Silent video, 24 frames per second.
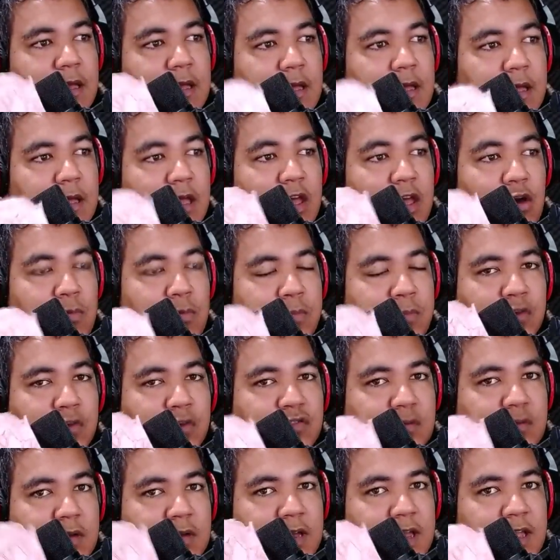eu
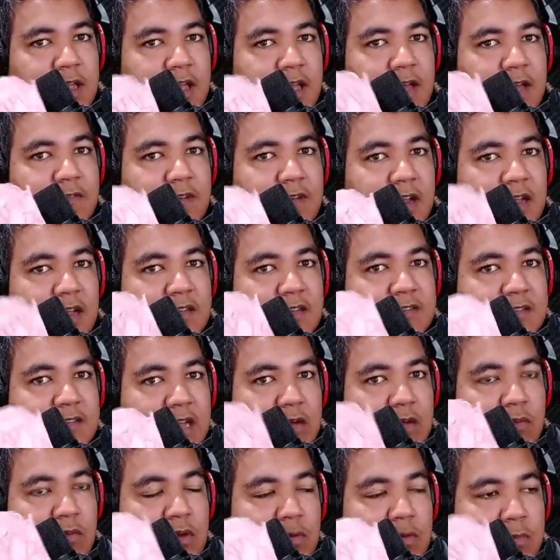posso crer em
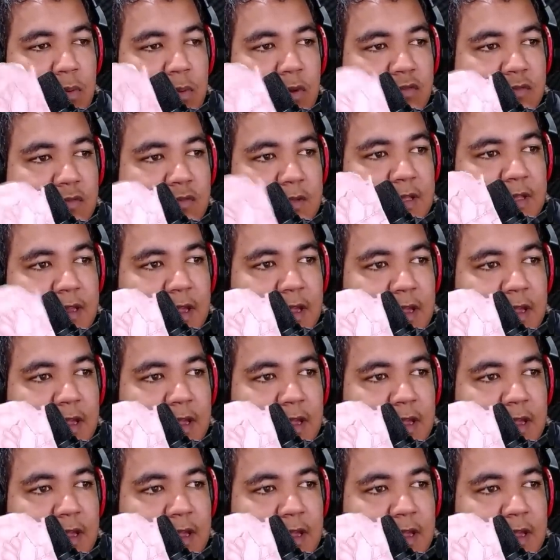revelação, eu posso crer em